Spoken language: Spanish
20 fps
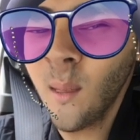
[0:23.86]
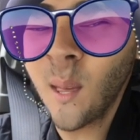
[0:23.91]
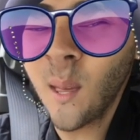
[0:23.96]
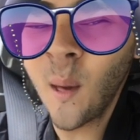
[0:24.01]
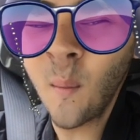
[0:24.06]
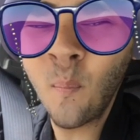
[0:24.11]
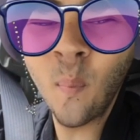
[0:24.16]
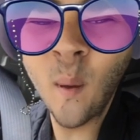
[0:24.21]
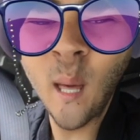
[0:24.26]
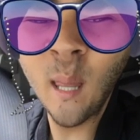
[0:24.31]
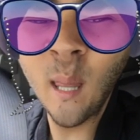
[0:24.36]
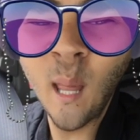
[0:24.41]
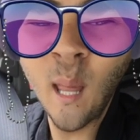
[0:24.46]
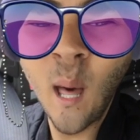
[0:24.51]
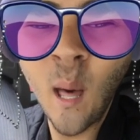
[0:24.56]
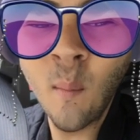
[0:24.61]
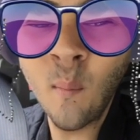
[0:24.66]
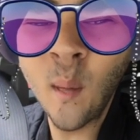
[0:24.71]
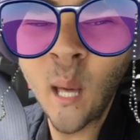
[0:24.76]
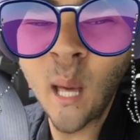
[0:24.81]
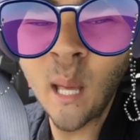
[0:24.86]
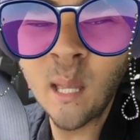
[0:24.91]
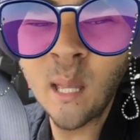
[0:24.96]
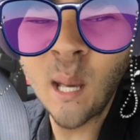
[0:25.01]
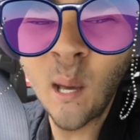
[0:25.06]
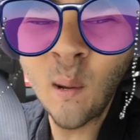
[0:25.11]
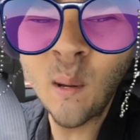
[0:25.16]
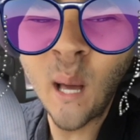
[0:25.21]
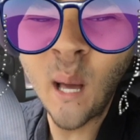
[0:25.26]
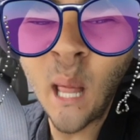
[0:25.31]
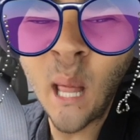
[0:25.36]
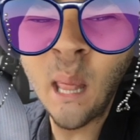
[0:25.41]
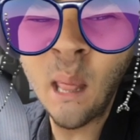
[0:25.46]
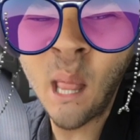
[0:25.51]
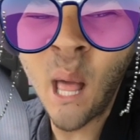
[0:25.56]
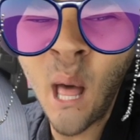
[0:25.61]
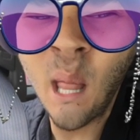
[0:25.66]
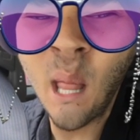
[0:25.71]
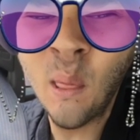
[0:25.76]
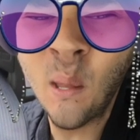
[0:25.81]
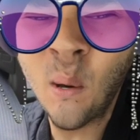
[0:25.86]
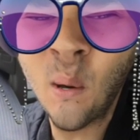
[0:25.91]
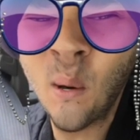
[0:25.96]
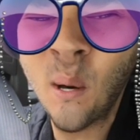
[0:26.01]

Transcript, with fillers: ¡Qué pena! Me cacharon cantando.